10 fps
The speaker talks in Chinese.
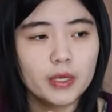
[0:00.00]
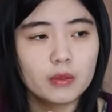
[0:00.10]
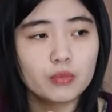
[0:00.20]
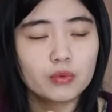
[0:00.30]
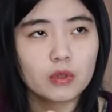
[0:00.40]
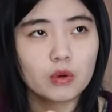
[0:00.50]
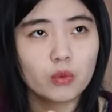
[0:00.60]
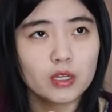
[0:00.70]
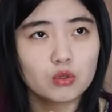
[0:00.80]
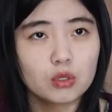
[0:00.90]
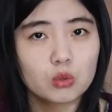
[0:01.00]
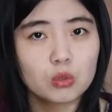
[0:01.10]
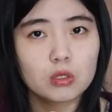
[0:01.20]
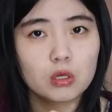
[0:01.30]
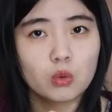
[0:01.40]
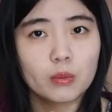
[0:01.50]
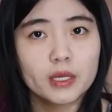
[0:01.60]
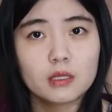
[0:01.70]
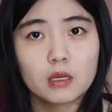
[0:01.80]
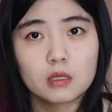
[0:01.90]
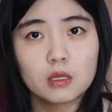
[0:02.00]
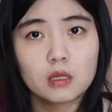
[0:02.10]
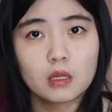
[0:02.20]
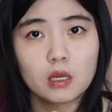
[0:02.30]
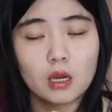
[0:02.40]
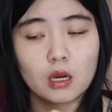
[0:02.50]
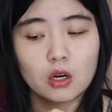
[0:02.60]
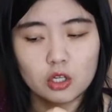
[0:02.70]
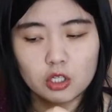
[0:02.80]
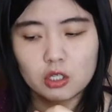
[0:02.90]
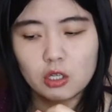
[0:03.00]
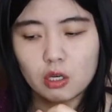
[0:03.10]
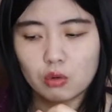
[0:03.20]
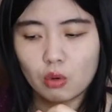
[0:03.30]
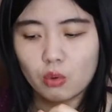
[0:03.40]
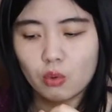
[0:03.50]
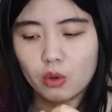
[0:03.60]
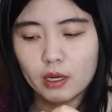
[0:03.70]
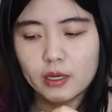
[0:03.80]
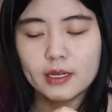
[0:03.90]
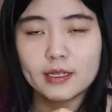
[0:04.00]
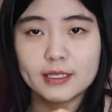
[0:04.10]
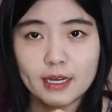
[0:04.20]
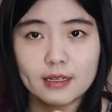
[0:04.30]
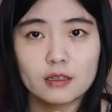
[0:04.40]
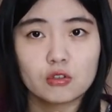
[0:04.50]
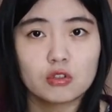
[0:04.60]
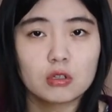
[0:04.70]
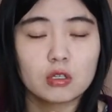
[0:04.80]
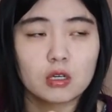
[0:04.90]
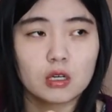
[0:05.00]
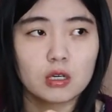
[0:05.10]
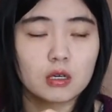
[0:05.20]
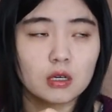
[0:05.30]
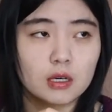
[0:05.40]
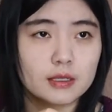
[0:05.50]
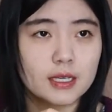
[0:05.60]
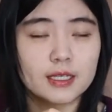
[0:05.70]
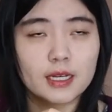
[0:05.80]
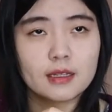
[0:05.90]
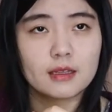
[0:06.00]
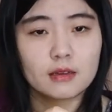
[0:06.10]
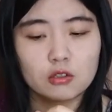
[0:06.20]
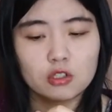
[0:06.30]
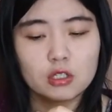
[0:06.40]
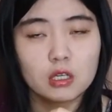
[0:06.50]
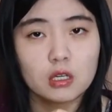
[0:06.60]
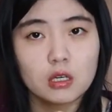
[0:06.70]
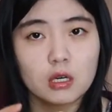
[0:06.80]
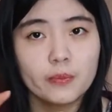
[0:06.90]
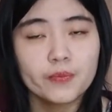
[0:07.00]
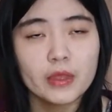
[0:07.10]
并不能完全做成我们想象的那样，而是要通过加一点这个和再加一点这个